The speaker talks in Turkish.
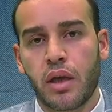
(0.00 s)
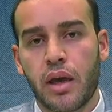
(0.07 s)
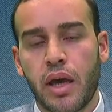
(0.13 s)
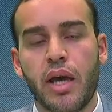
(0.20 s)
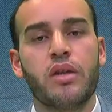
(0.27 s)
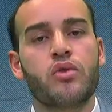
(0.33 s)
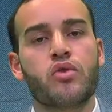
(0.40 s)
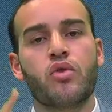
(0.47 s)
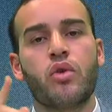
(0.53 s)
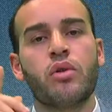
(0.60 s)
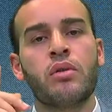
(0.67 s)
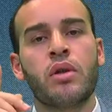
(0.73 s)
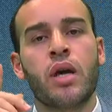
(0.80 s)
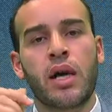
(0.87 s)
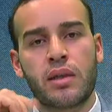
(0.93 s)
En son
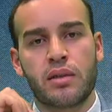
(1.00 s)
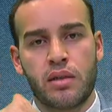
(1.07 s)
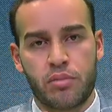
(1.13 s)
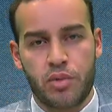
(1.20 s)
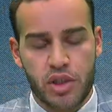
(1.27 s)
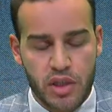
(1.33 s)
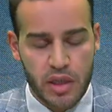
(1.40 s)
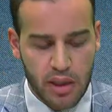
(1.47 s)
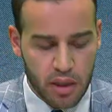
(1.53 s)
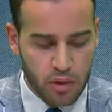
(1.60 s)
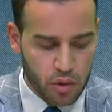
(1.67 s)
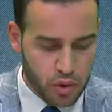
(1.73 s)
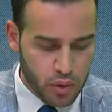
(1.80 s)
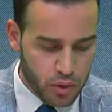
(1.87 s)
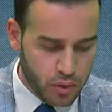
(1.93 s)
aklına bir şey
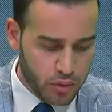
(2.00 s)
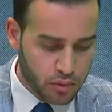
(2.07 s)
geliyor.